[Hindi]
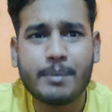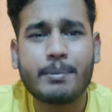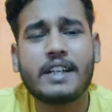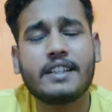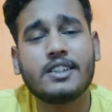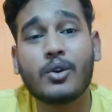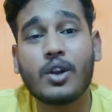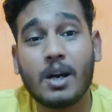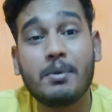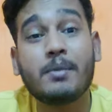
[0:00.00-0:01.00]
मेरा प्लानिंग था
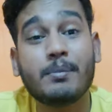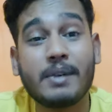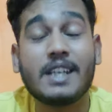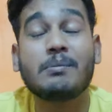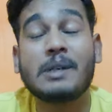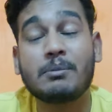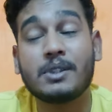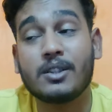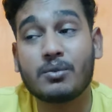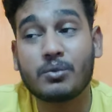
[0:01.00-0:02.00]
और अभी भी मैं एक बात
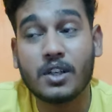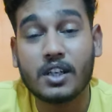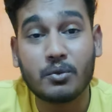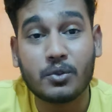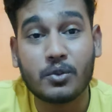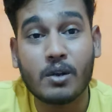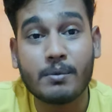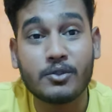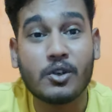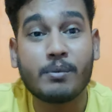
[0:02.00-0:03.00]
बता दूं कि अगर कोई
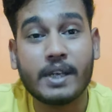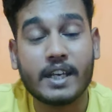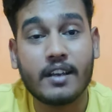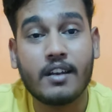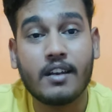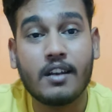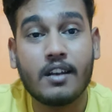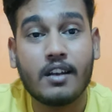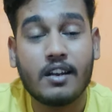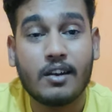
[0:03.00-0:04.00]
गवर्नमेंट जॉब में है
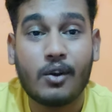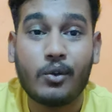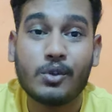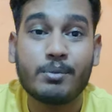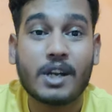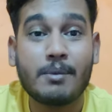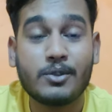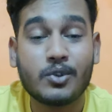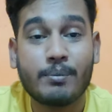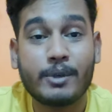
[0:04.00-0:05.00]
और कोई
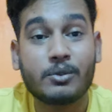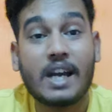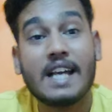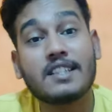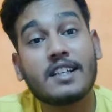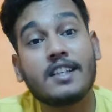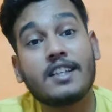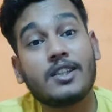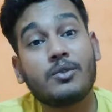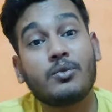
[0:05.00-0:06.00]
प्राइवेट जॉब में है तो ऐसा नहीं
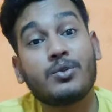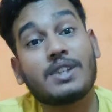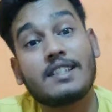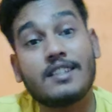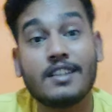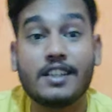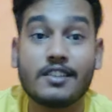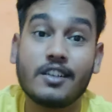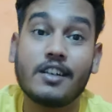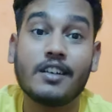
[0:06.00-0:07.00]
है कि उसका ज़िंदगी
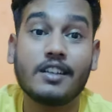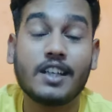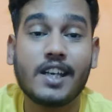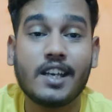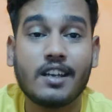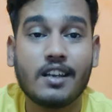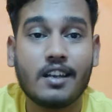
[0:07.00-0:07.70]
जन्नत है